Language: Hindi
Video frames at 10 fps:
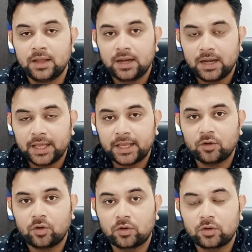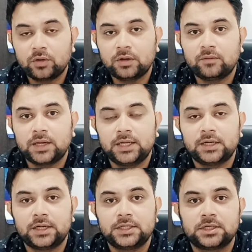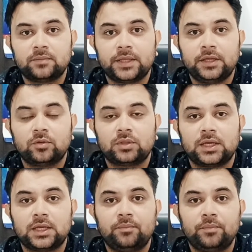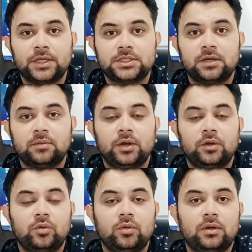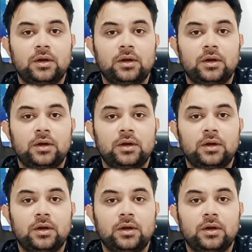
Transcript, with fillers: लेकिन ऑक्यूलर वाली कंडीशन में ये होता है कि पेशेंट बिल्कुल